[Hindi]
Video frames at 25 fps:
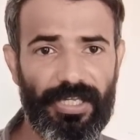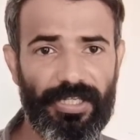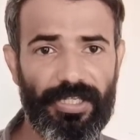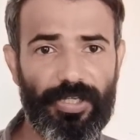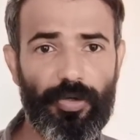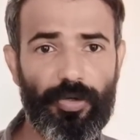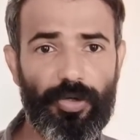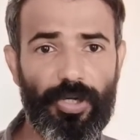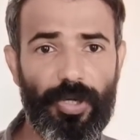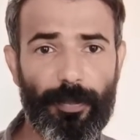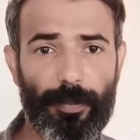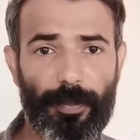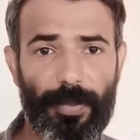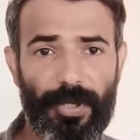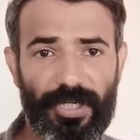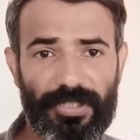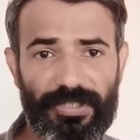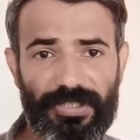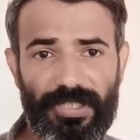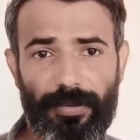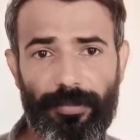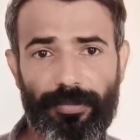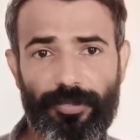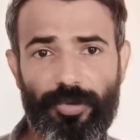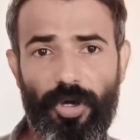क्योंकि
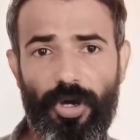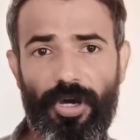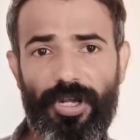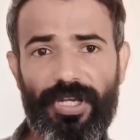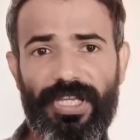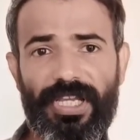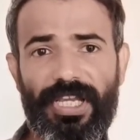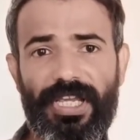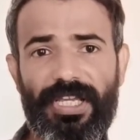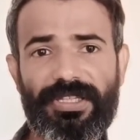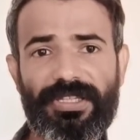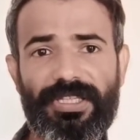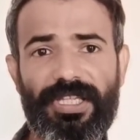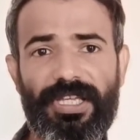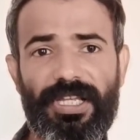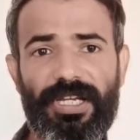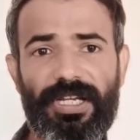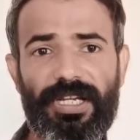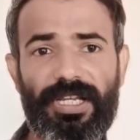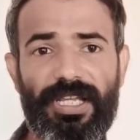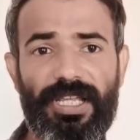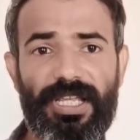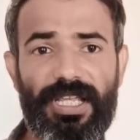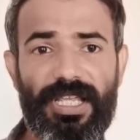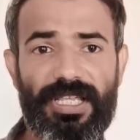प्रथम दौर के
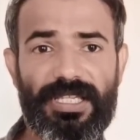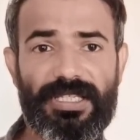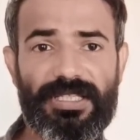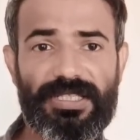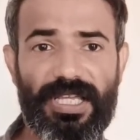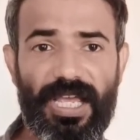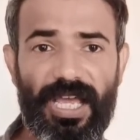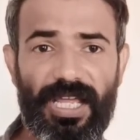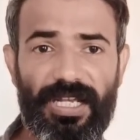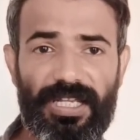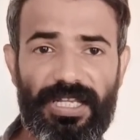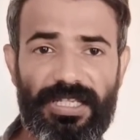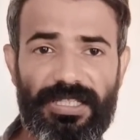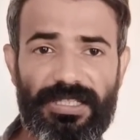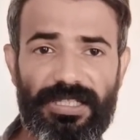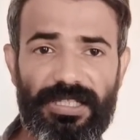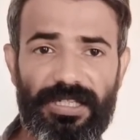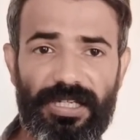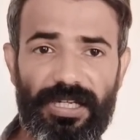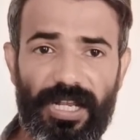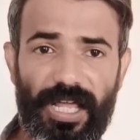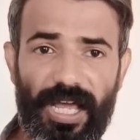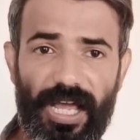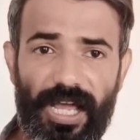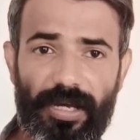अंदर चालीस
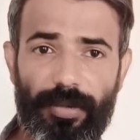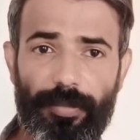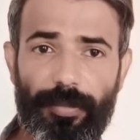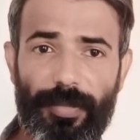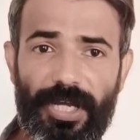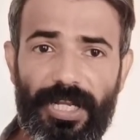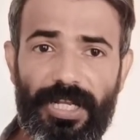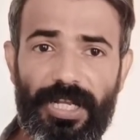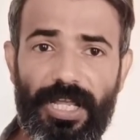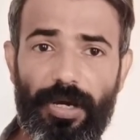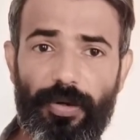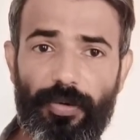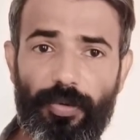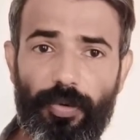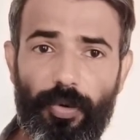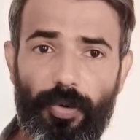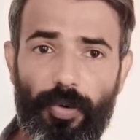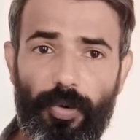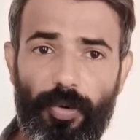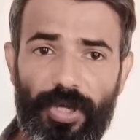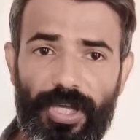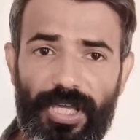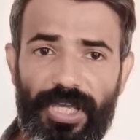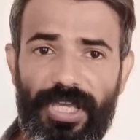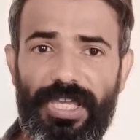लाख महिला
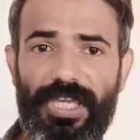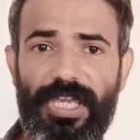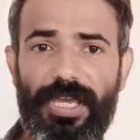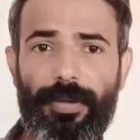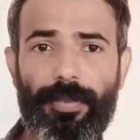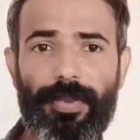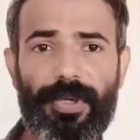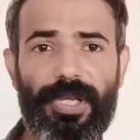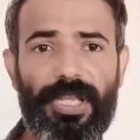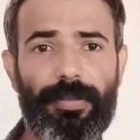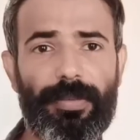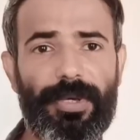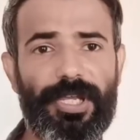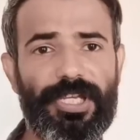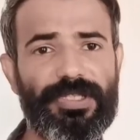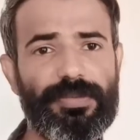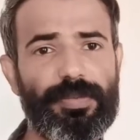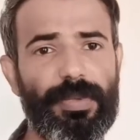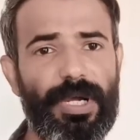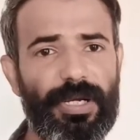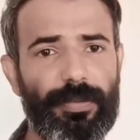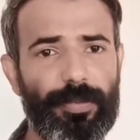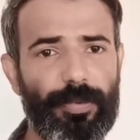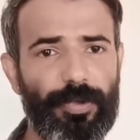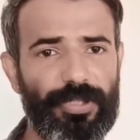को ही ये फ्री में
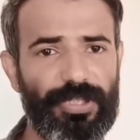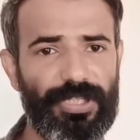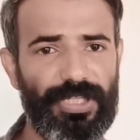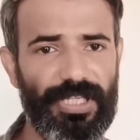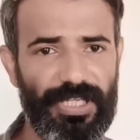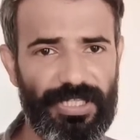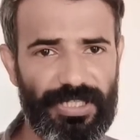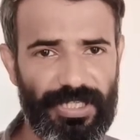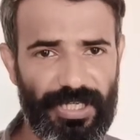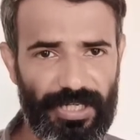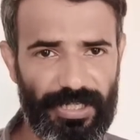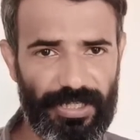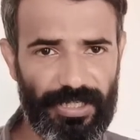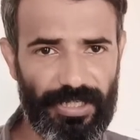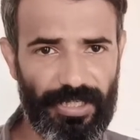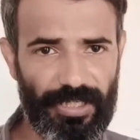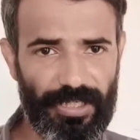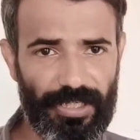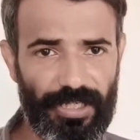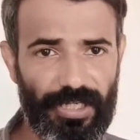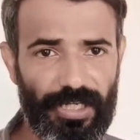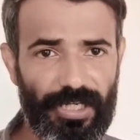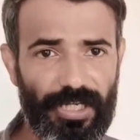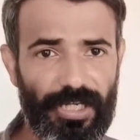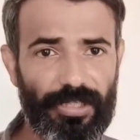स्मार्टफोन दिए जाएंगे
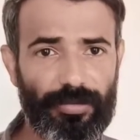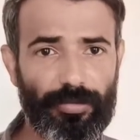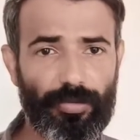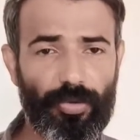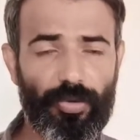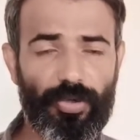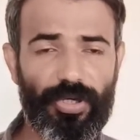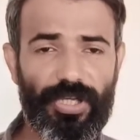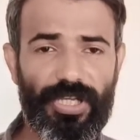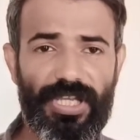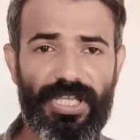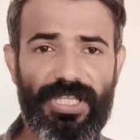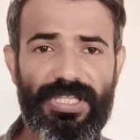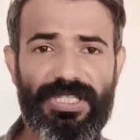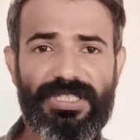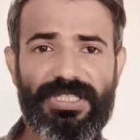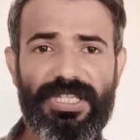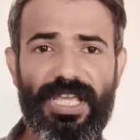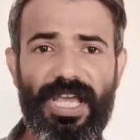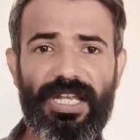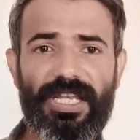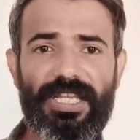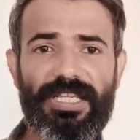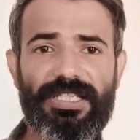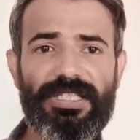तो इन
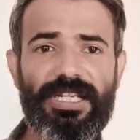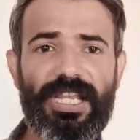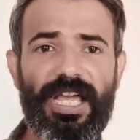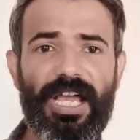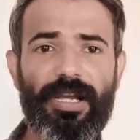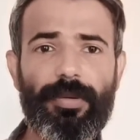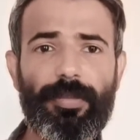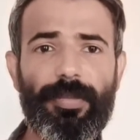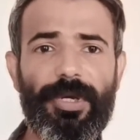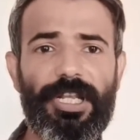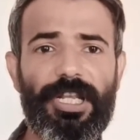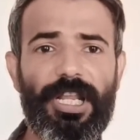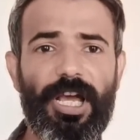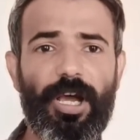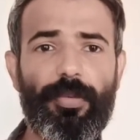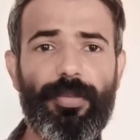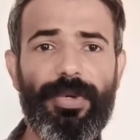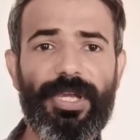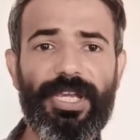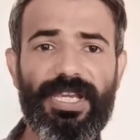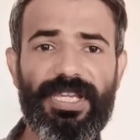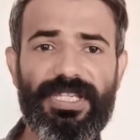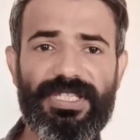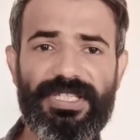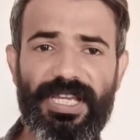चालीस लाख महिलाओं
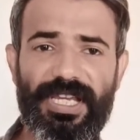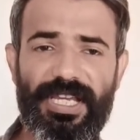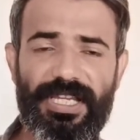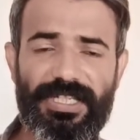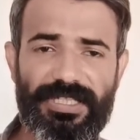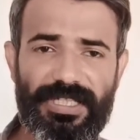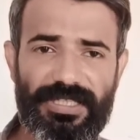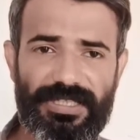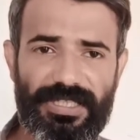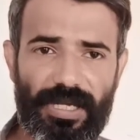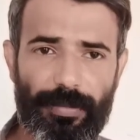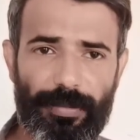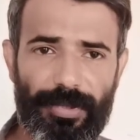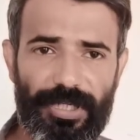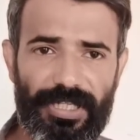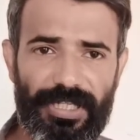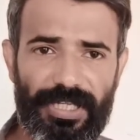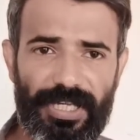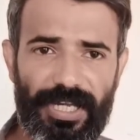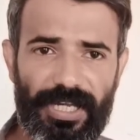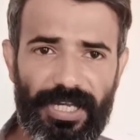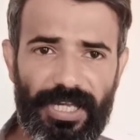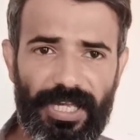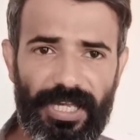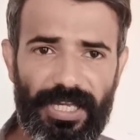में किसे किसे शामिल
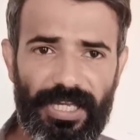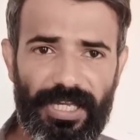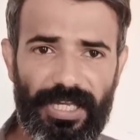किया गया